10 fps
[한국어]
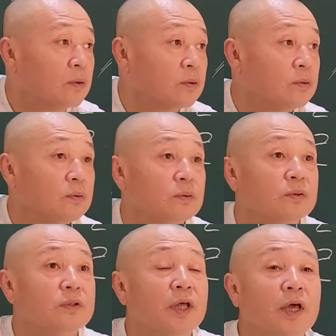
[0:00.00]
그
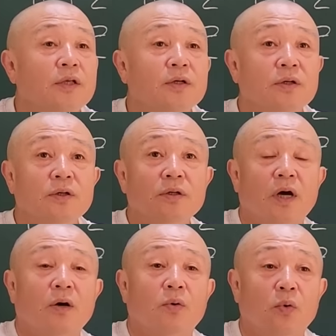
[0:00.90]

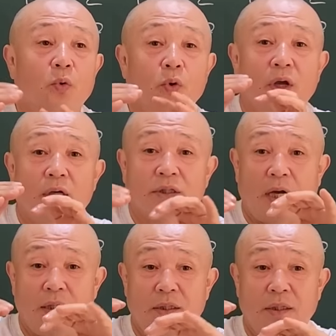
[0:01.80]
내년하고 올해
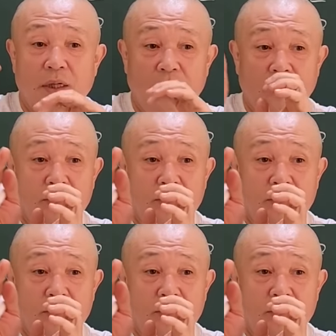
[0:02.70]
사이에